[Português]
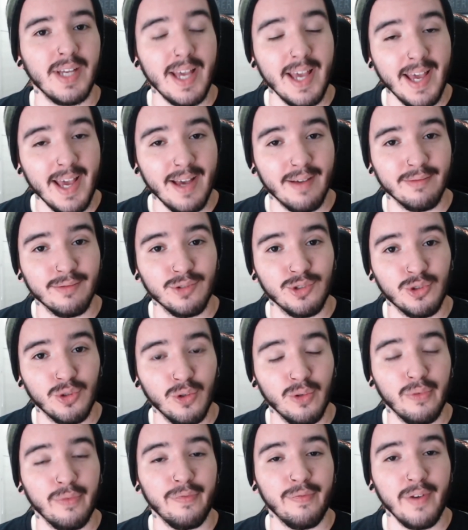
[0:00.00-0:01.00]
É um
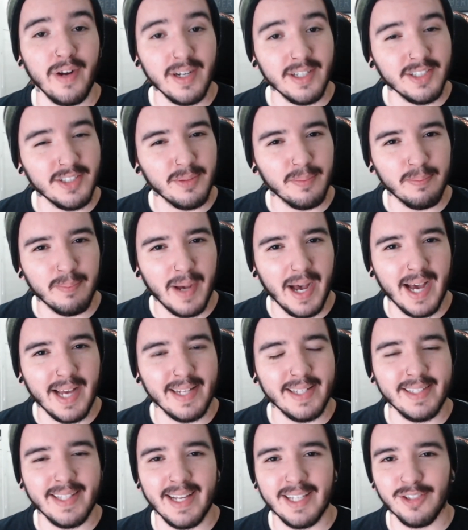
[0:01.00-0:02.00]
jogo first
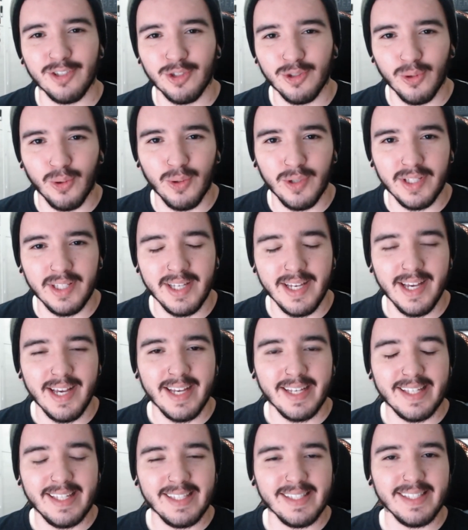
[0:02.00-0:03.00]
party da Sony
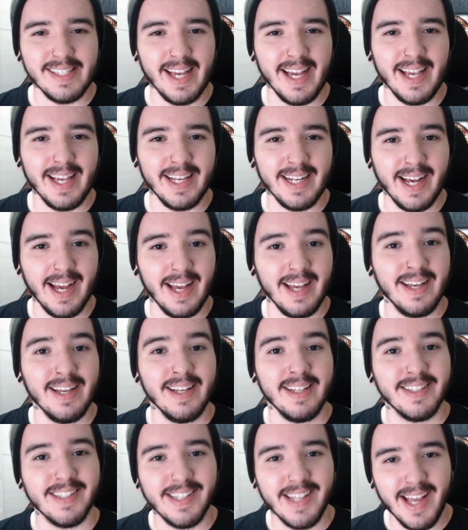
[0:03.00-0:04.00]
que sairá
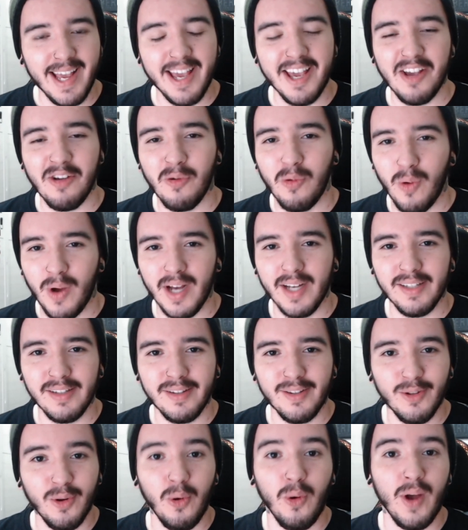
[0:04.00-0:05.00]
Day One
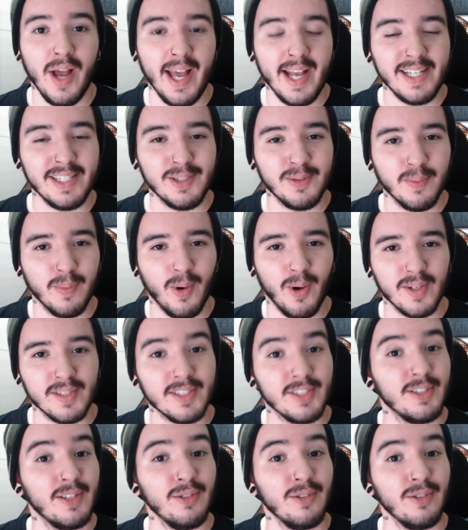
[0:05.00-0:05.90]
no Xbox.